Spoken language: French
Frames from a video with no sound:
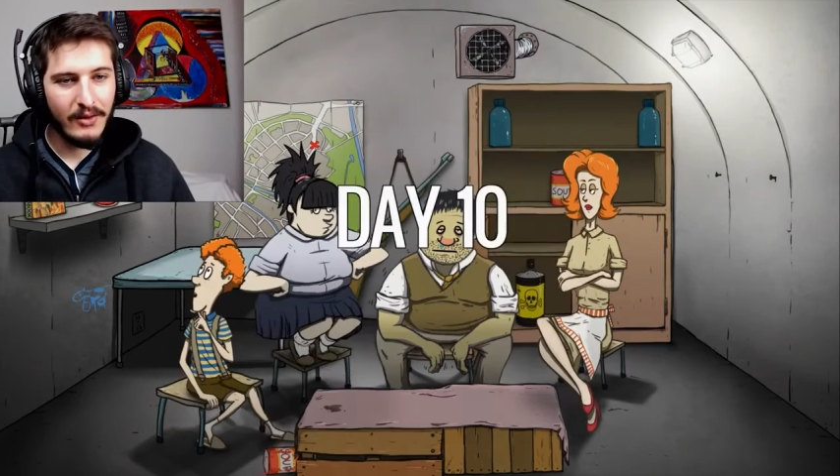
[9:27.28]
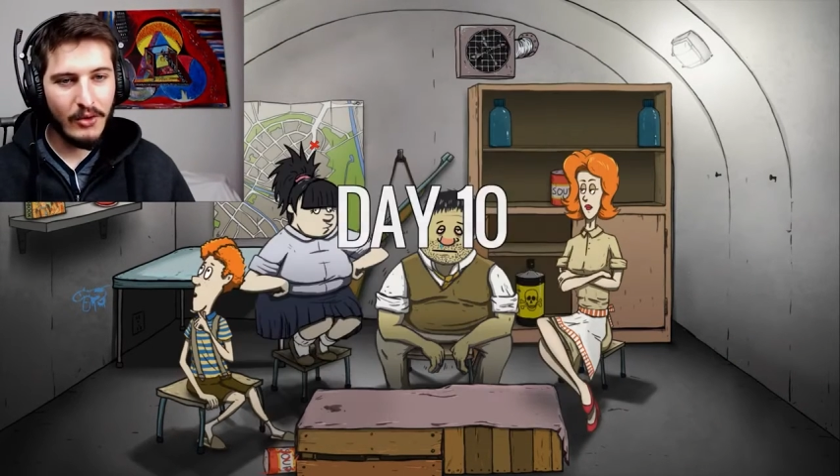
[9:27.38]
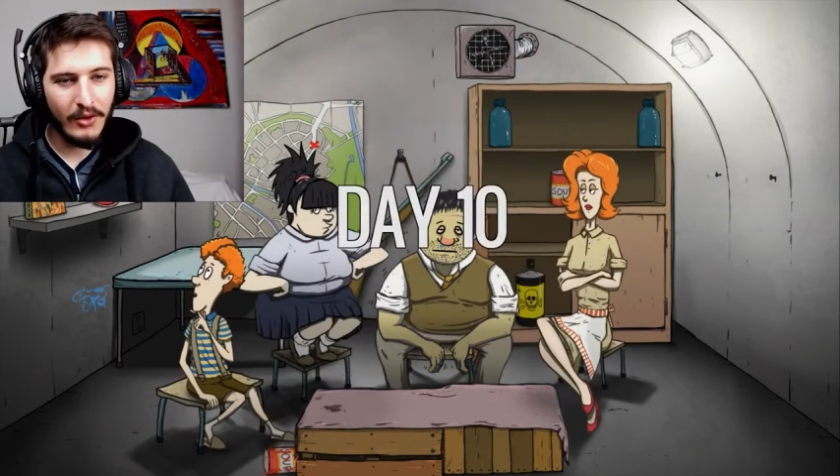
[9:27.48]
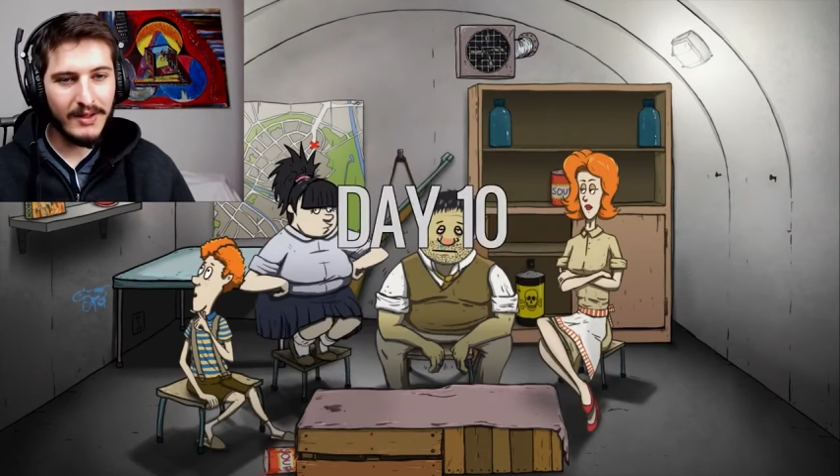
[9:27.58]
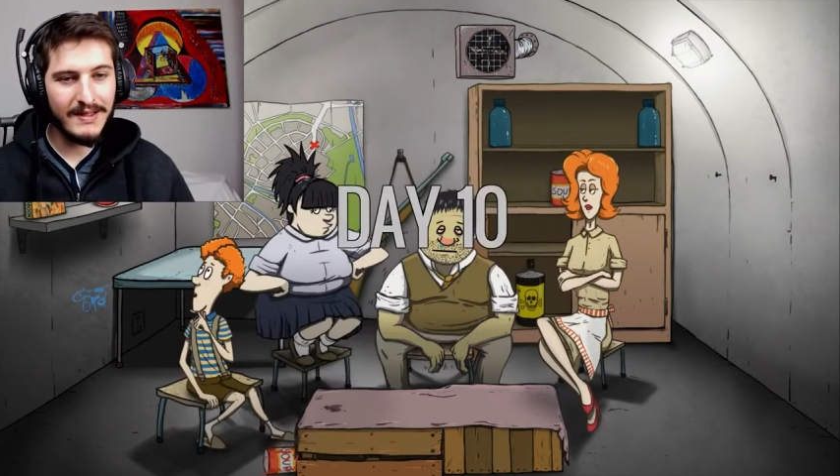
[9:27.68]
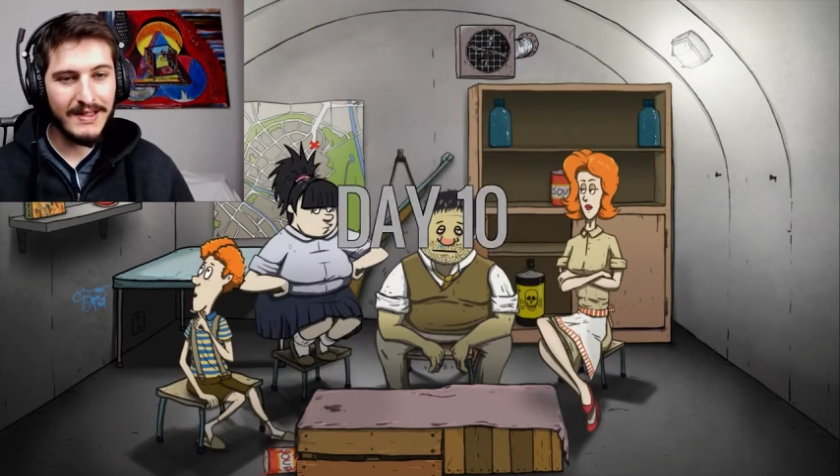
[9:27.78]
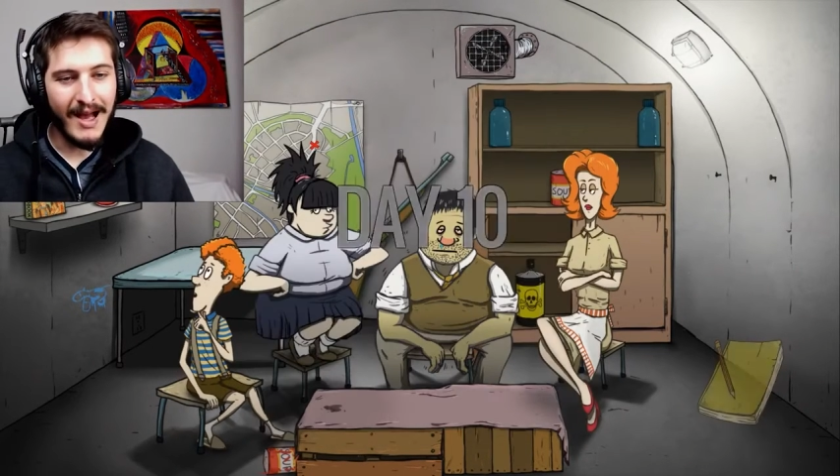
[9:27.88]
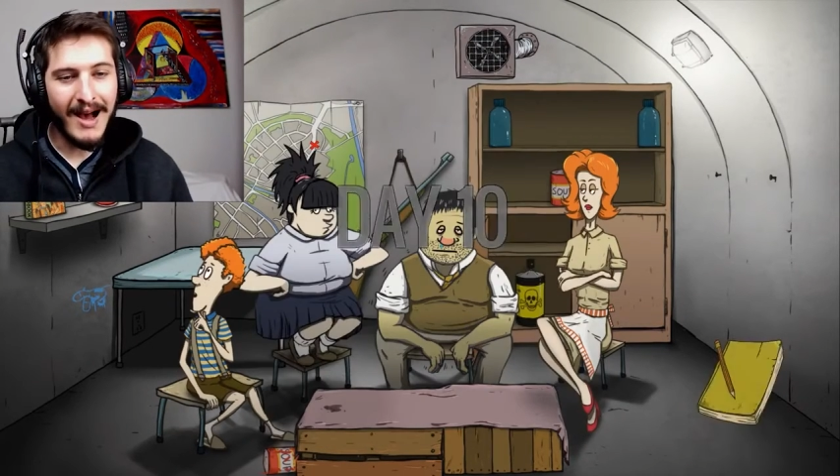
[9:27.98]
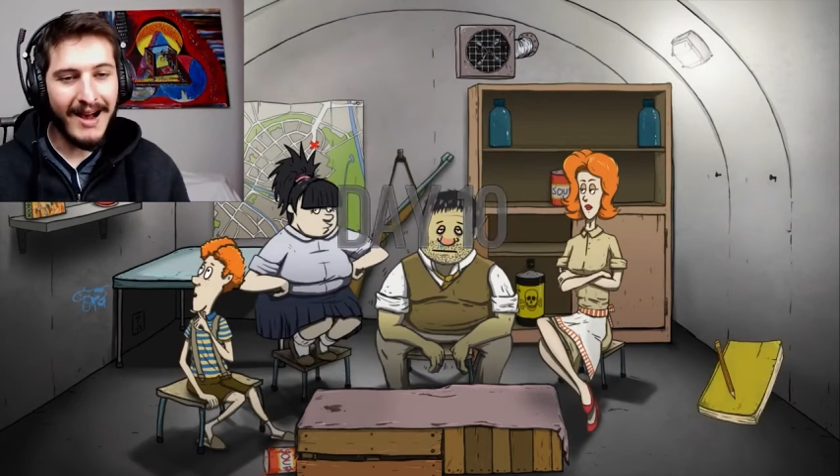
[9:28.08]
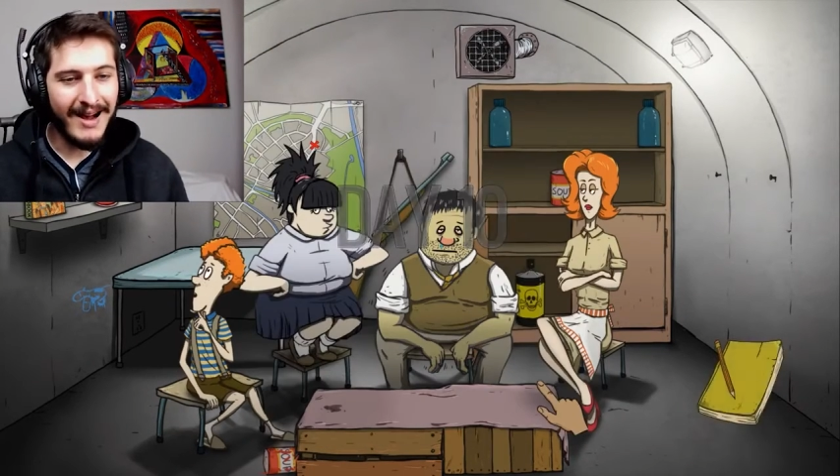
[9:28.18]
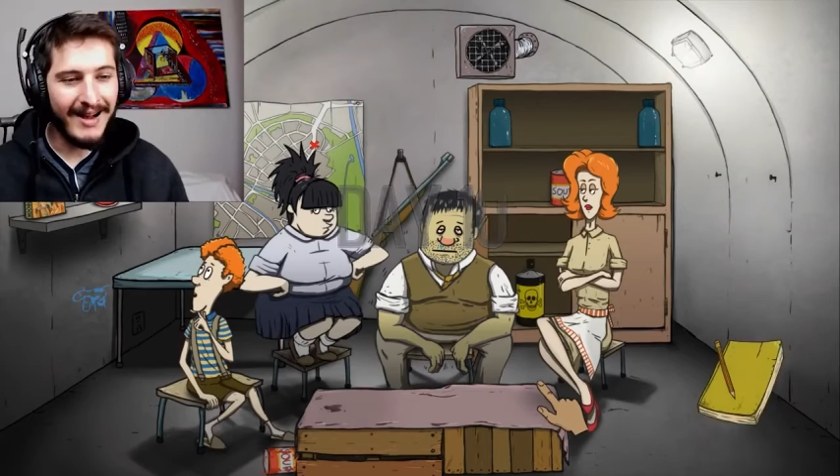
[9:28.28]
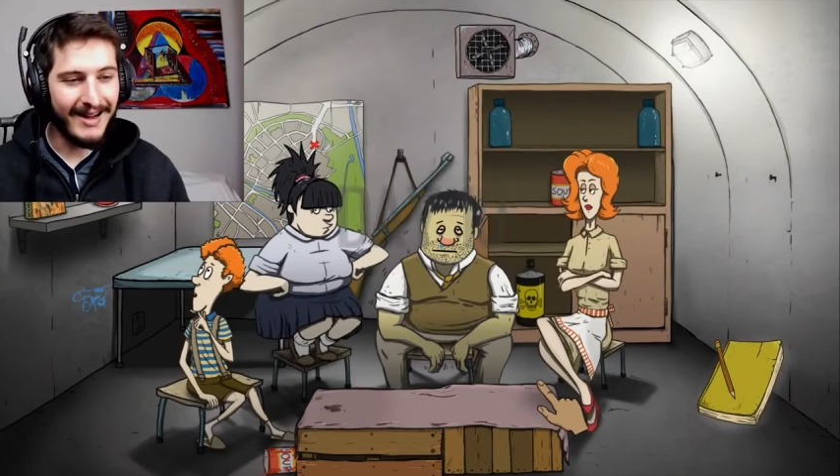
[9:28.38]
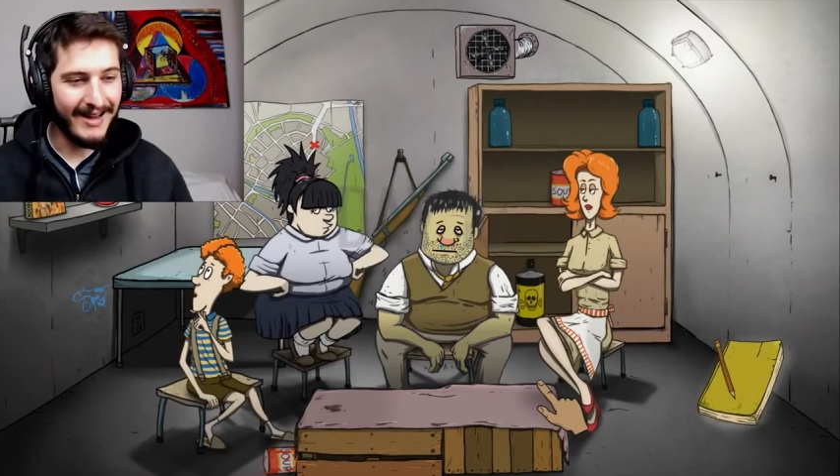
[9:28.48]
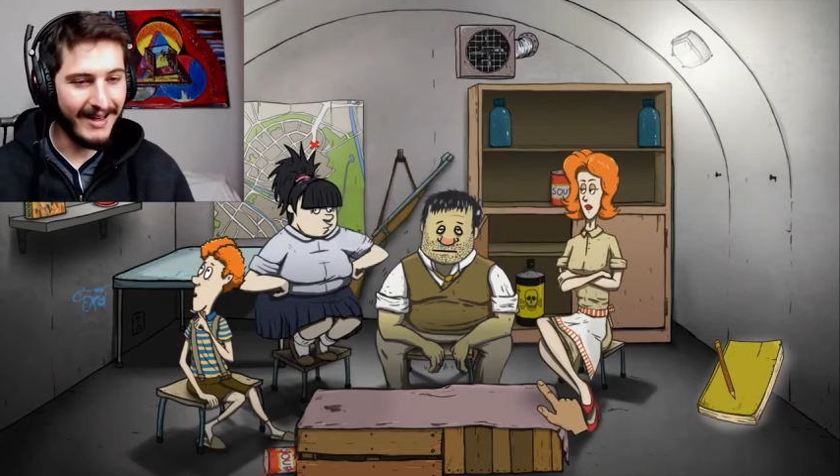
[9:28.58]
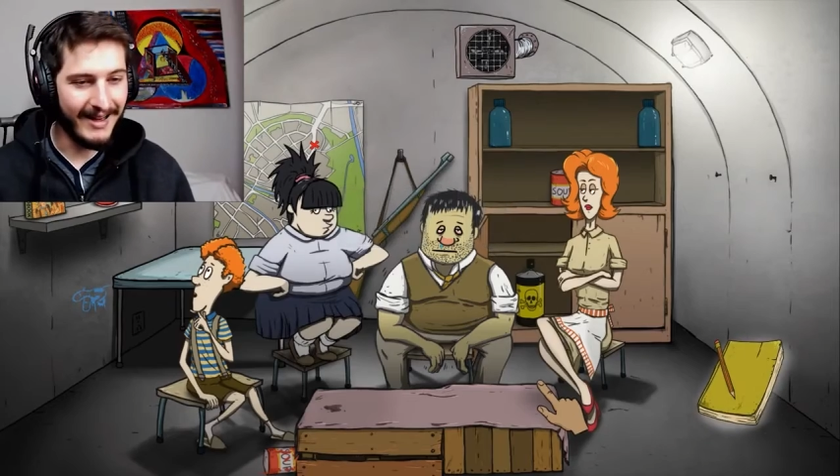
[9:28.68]
Jour 10,
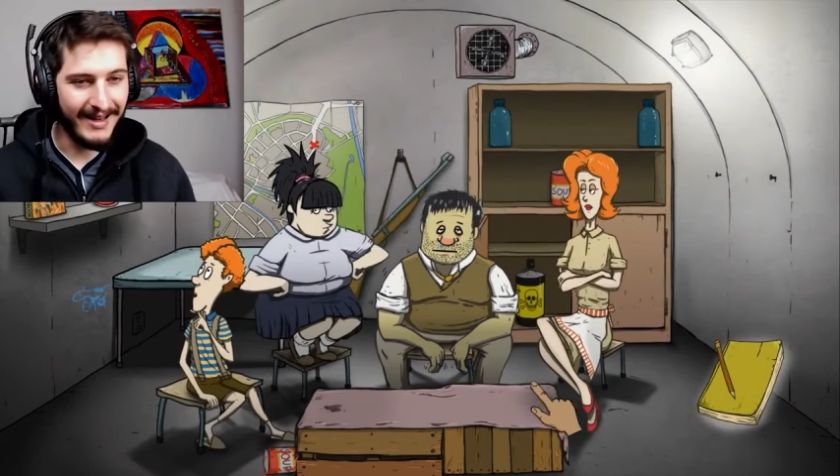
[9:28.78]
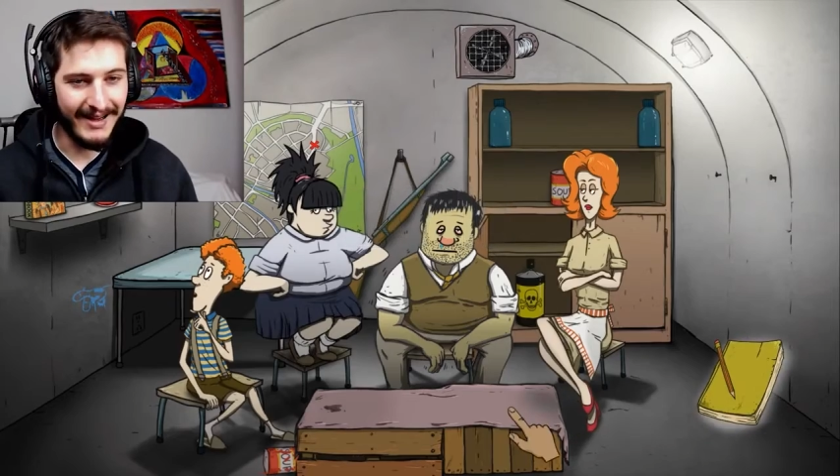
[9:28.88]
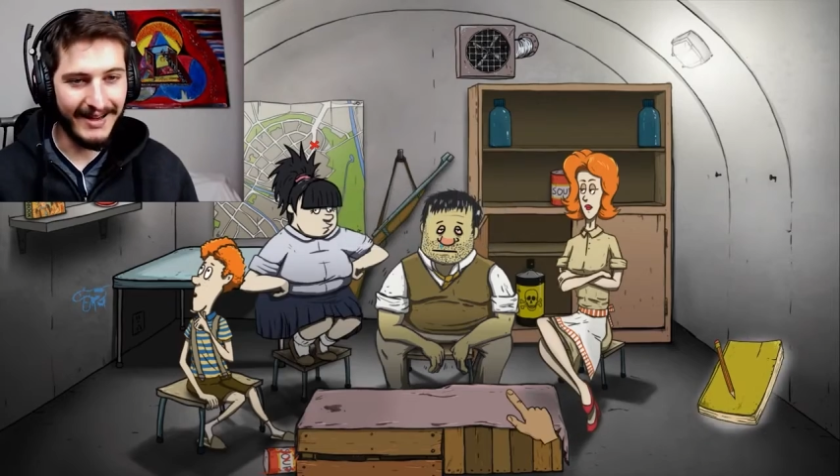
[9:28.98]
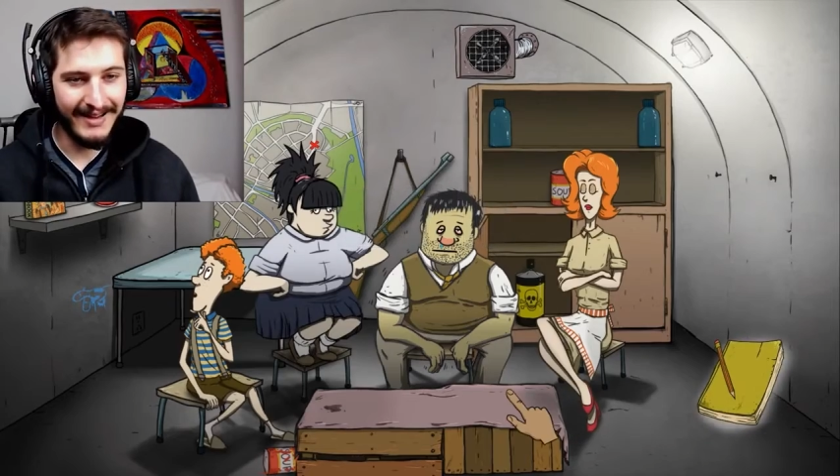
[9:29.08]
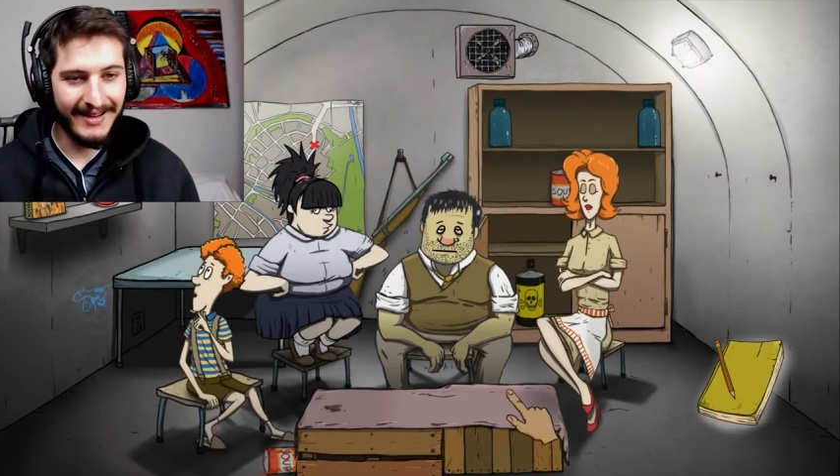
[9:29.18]
ah